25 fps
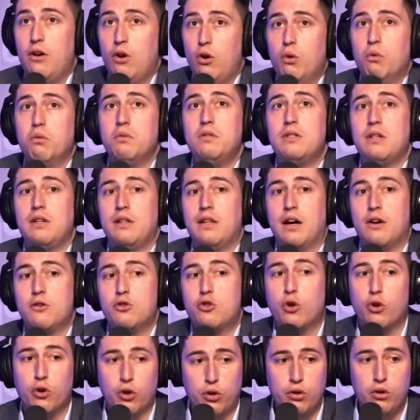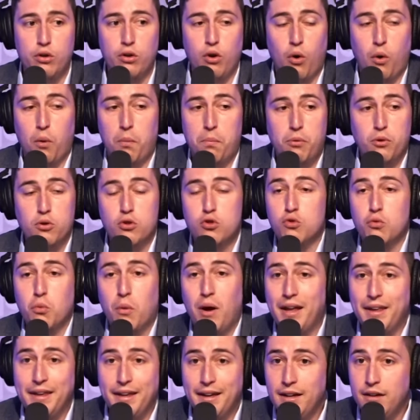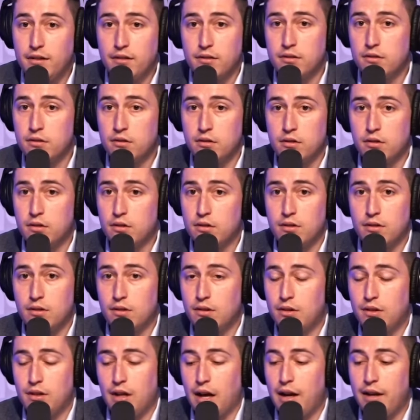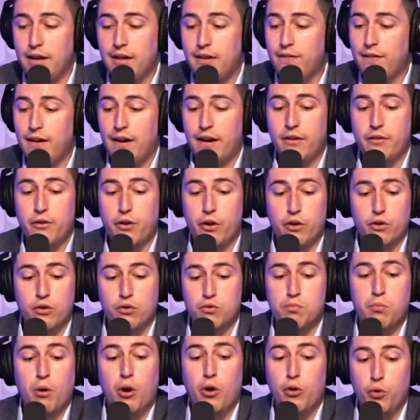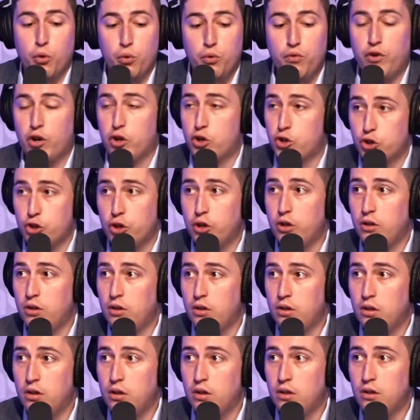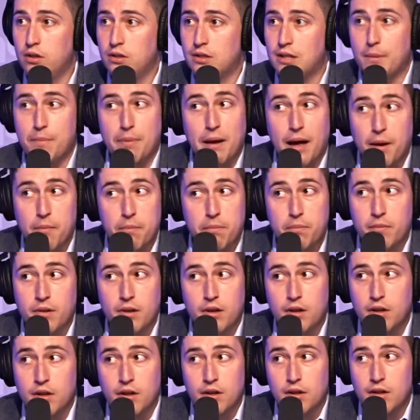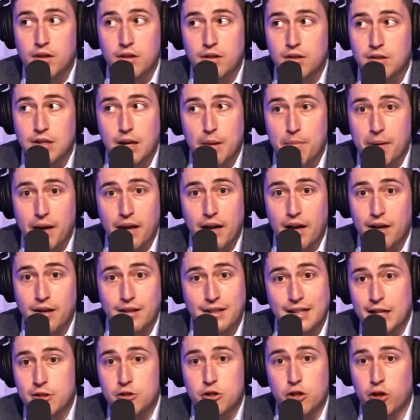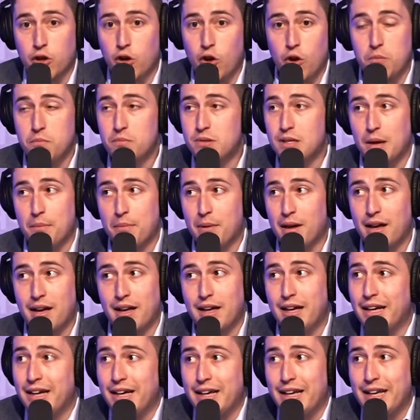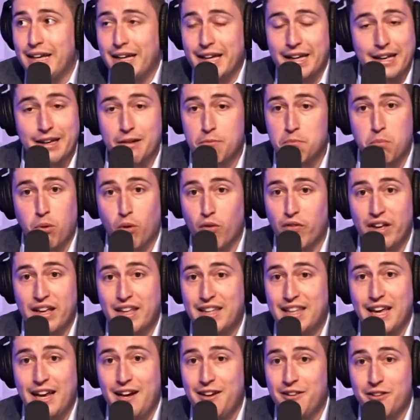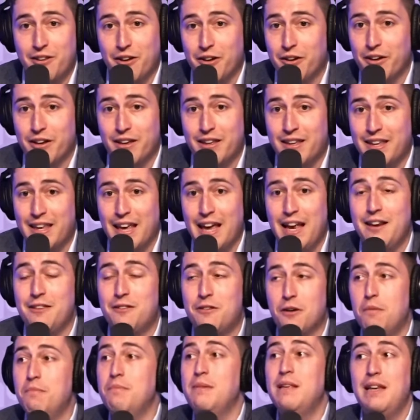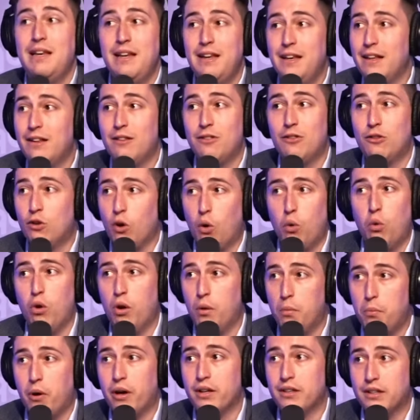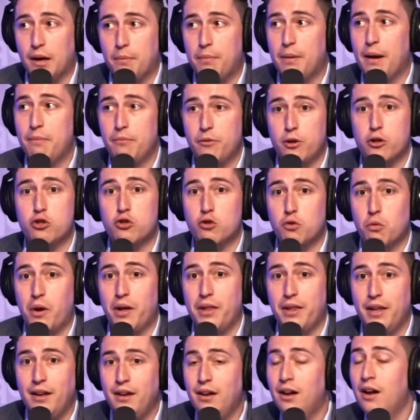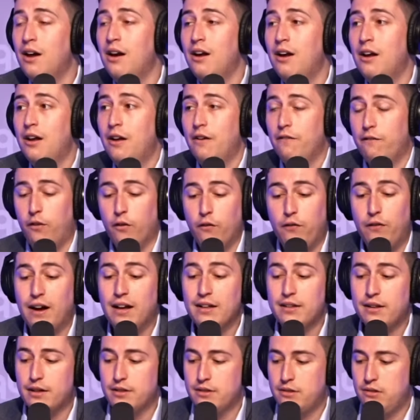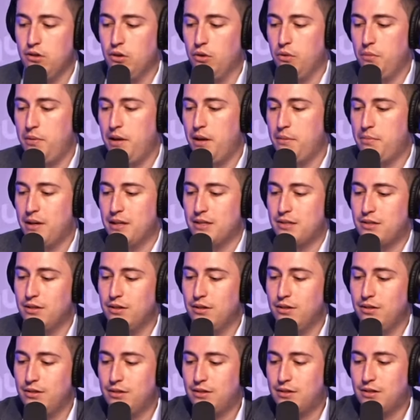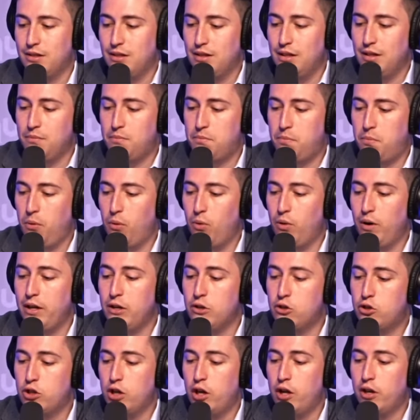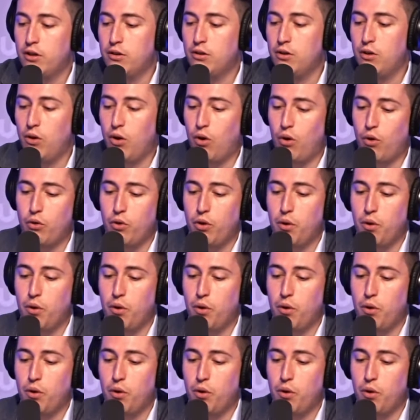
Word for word: L'eau, c'est dangereux. On peut se noyer dans l'équivalent du bol d'eau de votre chat. ça, prend 4 secondes. Ça prend 4 secondes, ça prend pour vrai quelques, quelques millilitres d'eau pour être capable de se noyer. Faut faire attention. Puis après ça, pour les jeunes, on